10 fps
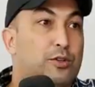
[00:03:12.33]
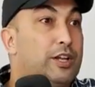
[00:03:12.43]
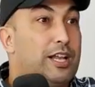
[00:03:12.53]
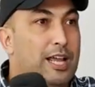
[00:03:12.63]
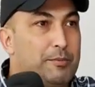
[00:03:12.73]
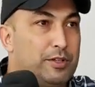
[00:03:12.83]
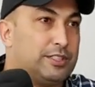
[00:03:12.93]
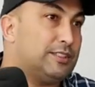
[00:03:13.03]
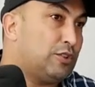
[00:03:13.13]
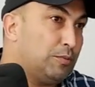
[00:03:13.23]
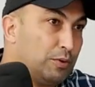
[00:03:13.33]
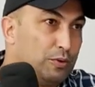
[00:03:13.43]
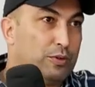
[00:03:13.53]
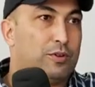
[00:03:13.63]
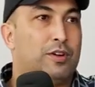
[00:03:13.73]
de ser o Guilherme, não deixa de ser o
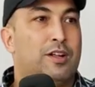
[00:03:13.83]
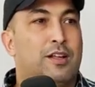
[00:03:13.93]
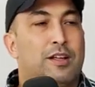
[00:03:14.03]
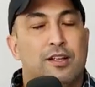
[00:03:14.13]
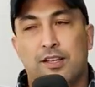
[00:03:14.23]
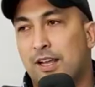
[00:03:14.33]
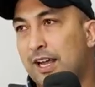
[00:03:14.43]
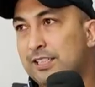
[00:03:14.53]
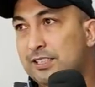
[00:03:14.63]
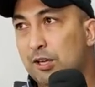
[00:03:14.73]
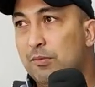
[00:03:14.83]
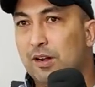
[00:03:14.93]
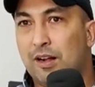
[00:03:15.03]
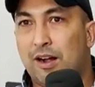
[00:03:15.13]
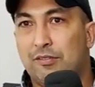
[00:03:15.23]
Bruno, que a gente tem
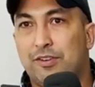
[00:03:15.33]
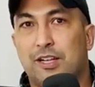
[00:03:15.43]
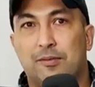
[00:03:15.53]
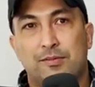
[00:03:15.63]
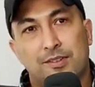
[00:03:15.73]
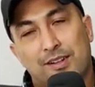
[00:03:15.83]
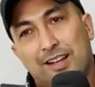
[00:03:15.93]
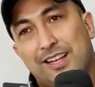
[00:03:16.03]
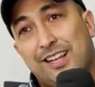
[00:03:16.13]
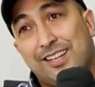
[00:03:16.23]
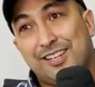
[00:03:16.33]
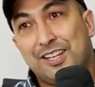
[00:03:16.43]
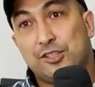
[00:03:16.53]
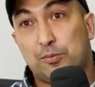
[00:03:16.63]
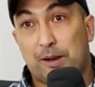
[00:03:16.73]
uma a vida e
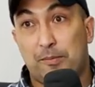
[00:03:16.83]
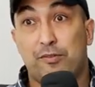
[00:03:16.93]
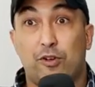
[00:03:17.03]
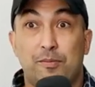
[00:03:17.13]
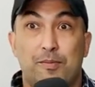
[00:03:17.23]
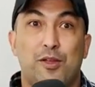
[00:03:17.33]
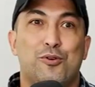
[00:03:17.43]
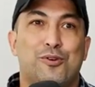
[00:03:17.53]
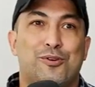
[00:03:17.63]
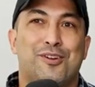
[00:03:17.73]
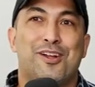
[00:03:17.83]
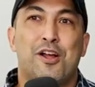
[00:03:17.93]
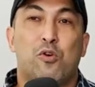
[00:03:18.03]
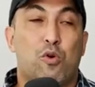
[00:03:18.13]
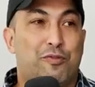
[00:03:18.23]
isso para mim foi meio
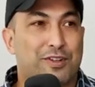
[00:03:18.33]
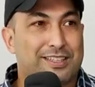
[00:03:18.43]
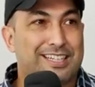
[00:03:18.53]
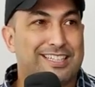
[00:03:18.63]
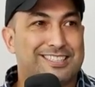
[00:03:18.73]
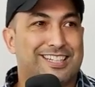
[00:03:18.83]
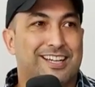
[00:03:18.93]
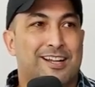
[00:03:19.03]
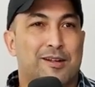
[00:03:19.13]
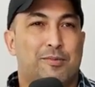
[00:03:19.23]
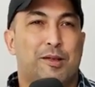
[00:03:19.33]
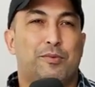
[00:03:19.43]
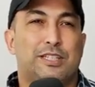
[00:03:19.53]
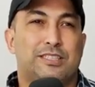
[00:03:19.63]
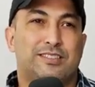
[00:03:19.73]
conflitante, né? Porque
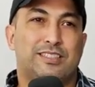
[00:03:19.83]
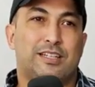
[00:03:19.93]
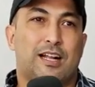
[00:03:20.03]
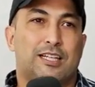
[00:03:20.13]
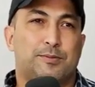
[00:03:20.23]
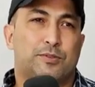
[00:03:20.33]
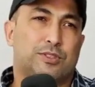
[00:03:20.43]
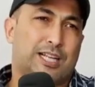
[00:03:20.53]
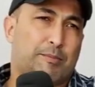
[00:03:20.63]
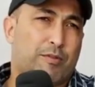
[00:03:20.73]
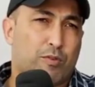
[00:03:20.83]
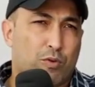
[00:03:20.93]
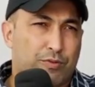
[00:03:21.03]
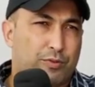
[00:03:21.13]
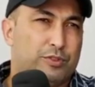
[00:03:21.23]
muitas vezes as pessoas acabavam
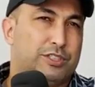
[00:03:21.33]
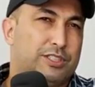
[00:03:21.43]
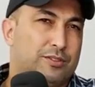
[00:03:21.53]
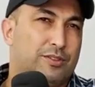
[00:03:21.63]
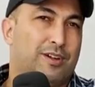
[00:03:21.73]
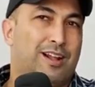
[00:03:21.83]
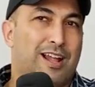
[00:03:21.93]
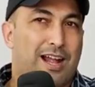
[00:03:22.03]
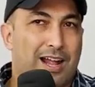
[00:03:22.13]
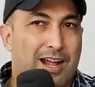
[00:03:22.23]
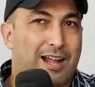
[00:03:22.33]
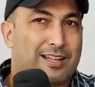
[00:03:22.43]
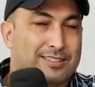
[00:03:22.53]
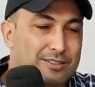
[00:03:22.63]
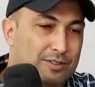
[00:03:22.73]
confundindo a, a
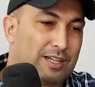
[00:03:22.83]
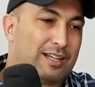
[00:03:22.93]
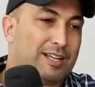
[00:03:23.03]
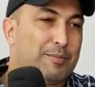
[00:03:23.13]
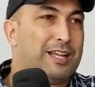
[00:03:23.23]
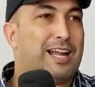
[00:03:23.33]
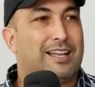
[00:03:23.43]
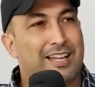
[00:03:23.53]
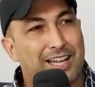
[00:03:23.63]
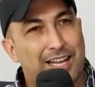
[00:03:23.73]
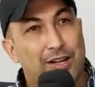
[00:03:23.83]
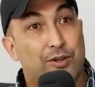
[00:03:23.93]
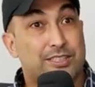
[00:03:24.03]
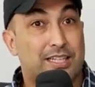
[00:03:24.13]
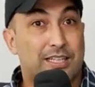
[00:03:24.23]
questão da, da brincadeira e
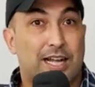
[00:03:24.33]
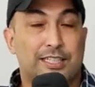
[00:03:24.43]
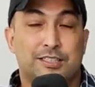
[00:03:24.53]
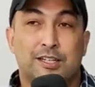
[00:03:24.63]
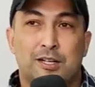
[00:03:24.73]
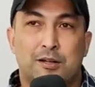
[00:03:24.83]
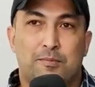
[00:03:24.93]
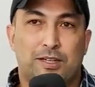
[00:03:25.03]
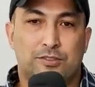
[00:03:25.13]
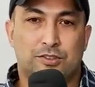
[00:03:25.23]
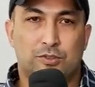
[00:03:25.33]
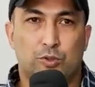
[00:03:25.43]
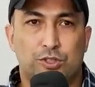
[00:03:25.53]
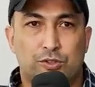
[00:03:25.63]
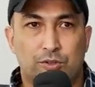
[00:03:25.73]
com a seriedade. Mas
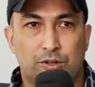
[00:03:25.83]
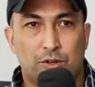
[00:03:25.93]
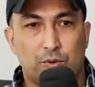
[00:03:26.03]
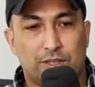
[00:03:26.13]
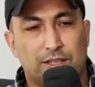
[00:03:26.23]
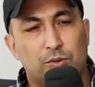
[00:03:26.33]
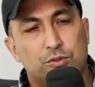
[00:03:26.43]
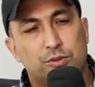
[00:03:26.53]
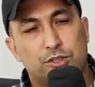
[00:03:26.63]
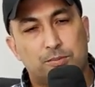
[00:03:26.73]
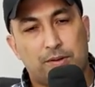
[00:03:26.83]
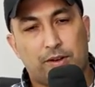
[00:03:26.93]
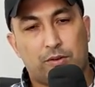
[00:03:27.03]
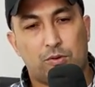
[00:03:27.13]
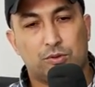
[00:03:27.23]
hoje eu, eu até uso isso para
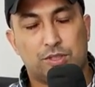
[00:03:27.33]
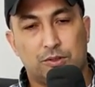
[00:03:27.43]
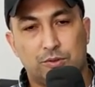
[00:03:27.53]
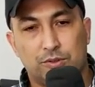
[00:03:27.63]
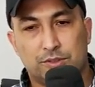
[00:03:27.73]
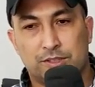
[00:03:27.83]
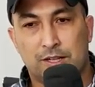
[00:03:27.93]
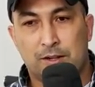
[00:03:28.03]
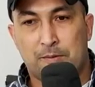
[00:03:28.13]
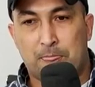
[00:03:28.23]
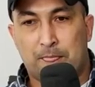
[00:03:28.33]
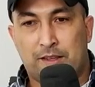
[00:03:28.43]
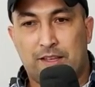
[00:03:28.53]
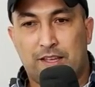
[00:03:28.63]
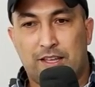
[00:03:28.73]
falar com alguns alunos
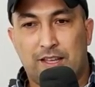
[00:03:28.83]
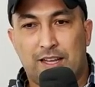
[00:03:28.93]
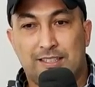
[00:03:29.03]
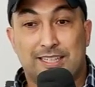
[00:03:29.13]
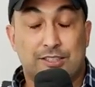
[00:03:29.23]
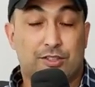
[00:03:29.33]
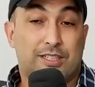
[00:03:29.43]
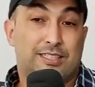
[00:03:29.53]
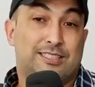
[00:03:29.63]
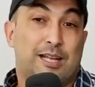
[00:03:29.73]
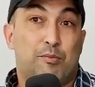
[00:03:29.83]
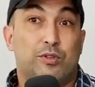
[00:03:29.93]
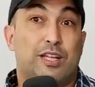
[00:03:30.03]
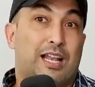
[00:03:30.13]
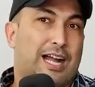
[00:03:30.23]
que eles acham que tem que se
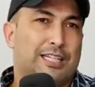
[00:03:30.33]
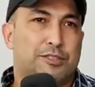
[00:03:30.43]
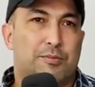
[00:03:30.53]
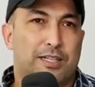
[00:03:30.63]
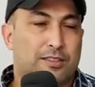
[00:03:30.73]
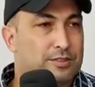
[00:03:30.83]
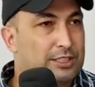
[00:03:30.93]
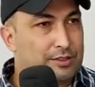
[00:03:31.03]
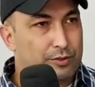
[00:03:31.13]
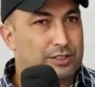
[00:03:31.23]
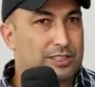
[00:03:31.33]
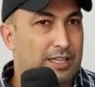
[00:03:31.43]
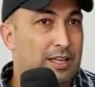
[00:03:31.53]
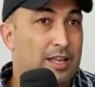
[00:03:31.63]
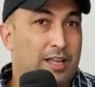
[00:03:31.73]
amodelar demais. Não, seja
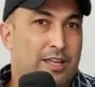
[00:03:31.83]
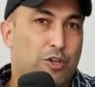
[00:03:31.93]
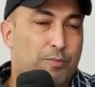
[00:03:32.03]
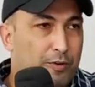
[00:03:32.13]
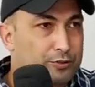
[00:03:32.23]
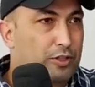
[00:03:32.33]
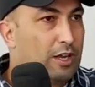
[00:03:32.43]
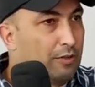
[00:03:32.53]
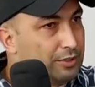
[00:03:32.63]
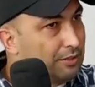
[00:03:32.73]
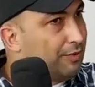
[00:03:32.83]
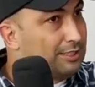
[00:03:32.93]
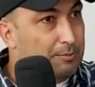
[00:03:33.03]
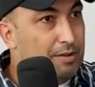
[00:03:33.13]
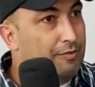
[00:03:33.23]
você e o profissional você
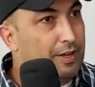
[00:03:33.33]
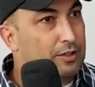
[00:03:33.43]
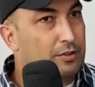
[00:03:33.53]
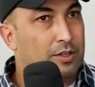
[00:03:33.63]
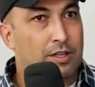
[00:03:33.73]
faça bem feito.